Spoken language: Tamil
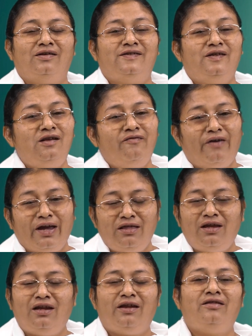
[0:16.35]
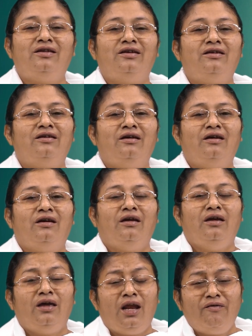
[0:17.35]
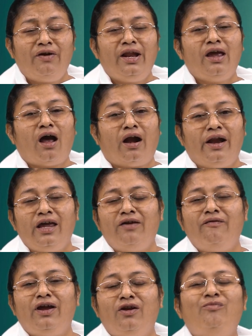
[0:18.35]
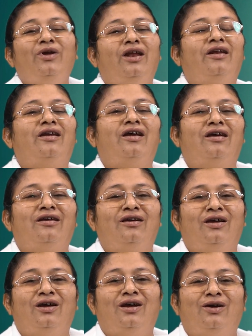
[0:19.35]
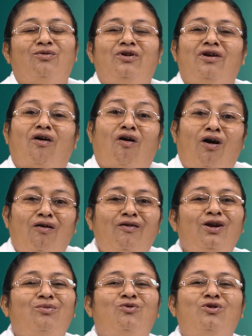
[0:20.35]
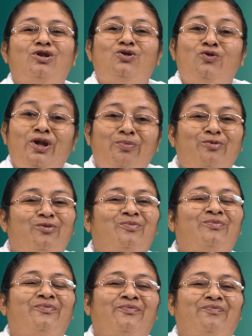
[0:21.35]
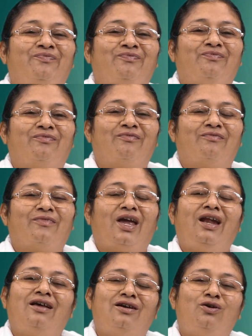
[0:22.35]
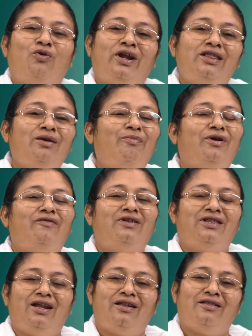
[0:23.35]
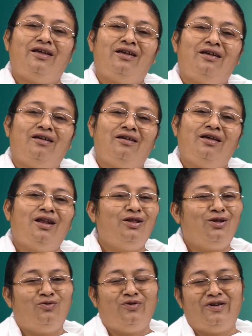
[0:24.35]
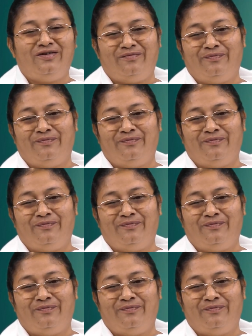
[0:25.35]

சிறு வயதிலிருந்து இறைவனை அடைய வேண்டும் என்ற ஒரு ஆவலும் ஒரு துடிப்பும் எனக்கு குழந்தை பருவத்திலிருந்தே இருந்ததுண்டு